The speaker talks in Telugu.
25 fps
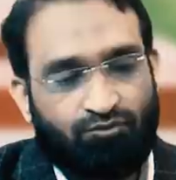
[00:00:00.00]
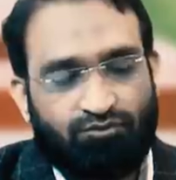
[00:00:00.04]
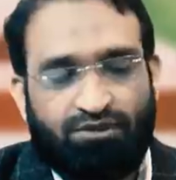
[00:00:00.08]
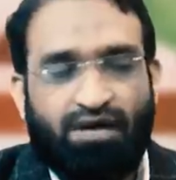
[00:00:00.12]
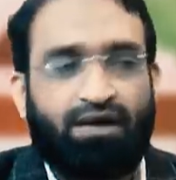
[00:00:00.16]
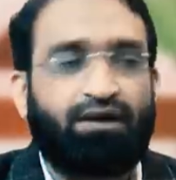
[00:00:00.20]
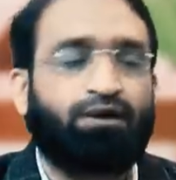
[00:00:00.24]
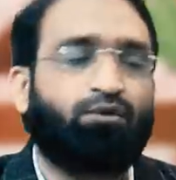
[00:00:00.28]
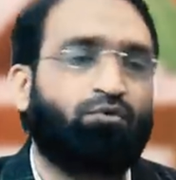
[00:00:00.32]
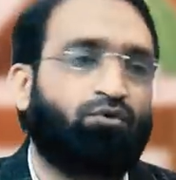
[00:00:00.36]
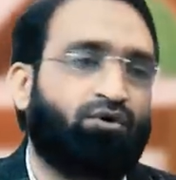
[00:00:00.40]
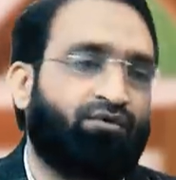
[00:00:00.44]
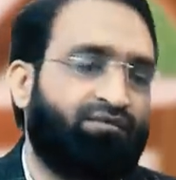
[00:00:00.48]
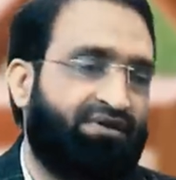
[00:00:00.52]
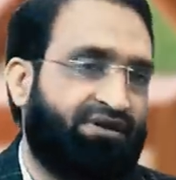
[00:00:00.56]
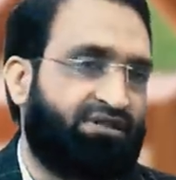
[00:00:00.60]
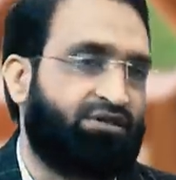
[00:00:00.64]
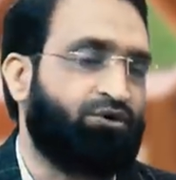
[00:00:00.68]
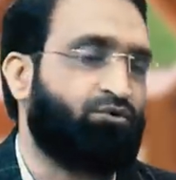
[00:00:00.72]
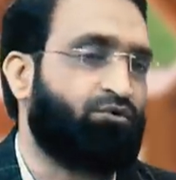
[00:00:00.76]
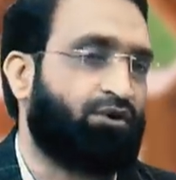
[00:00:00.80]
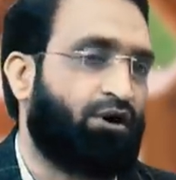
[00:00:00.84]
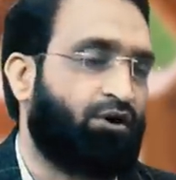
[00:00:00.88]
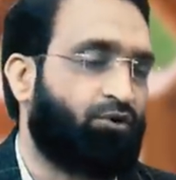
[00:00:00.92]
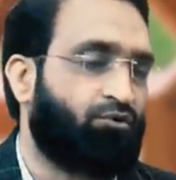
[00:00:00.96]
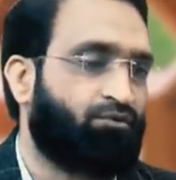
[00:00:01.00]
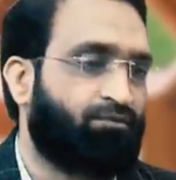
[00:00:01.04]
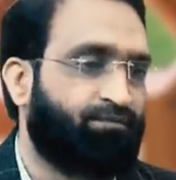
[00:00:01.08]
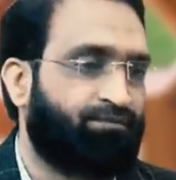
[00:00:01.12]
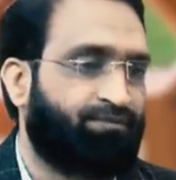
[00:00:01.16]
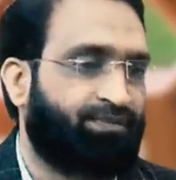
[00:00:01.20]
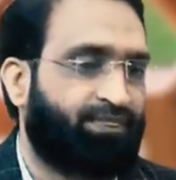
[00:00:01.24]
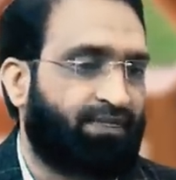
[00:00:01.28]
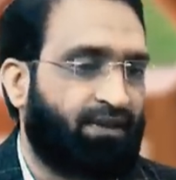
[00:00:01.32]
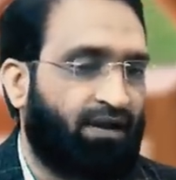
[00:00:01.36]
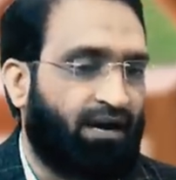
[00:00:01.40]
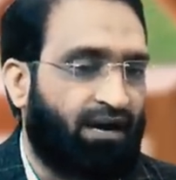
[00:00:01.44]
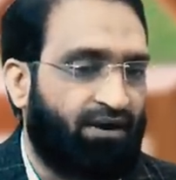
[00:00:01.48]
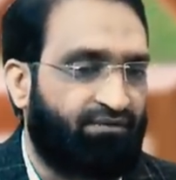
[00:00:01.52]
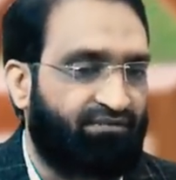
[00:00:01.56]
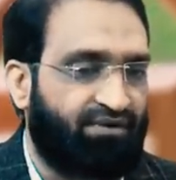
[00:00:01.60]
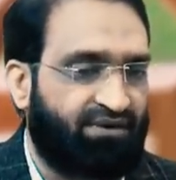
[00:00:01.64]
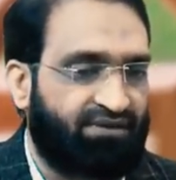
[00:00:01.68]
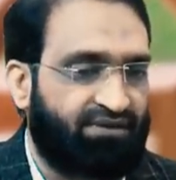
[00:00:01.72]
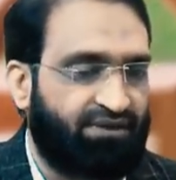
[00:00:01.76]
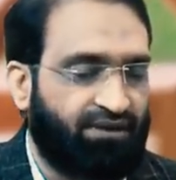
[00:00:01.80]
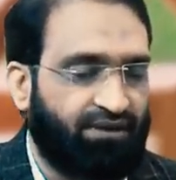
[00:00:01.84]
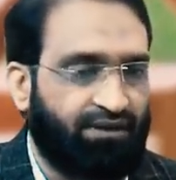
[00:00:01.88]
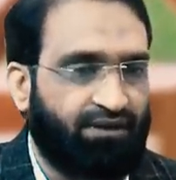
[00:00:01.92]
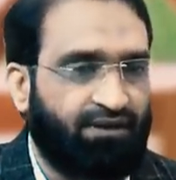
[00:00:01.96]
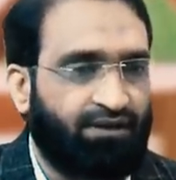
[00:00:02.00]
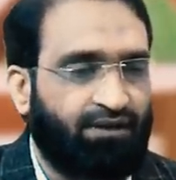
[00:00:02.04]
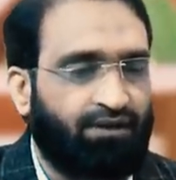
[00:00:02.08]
ఉదాహరణకు ఒక వ్యక్తి ఉన్నాడు ఆ వ్యక్తి